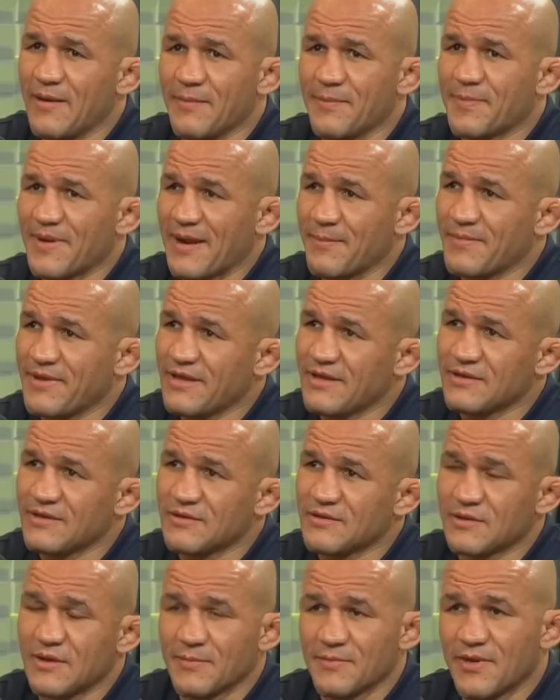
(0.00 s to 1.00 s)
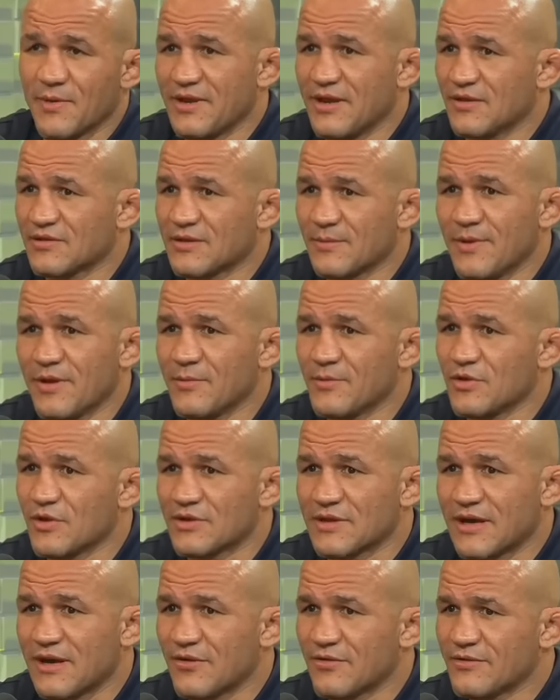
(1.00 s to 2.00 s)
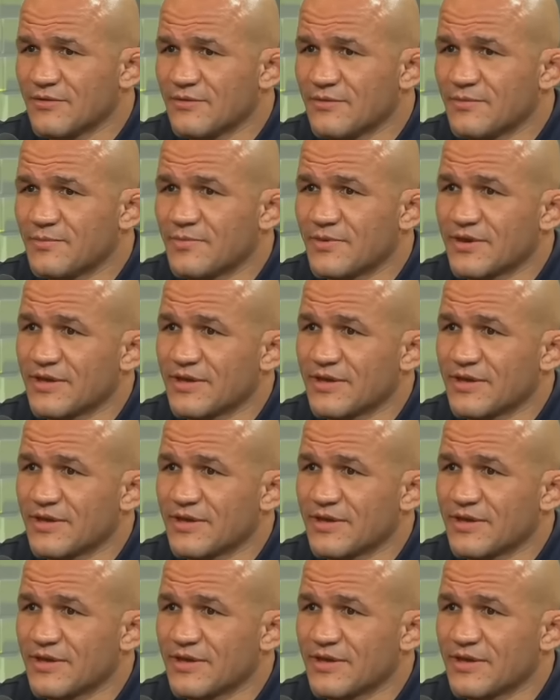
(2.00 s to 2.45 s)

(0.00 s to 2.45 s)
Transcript: É, pra mim, na minha opinião, também o Minotauro. Não,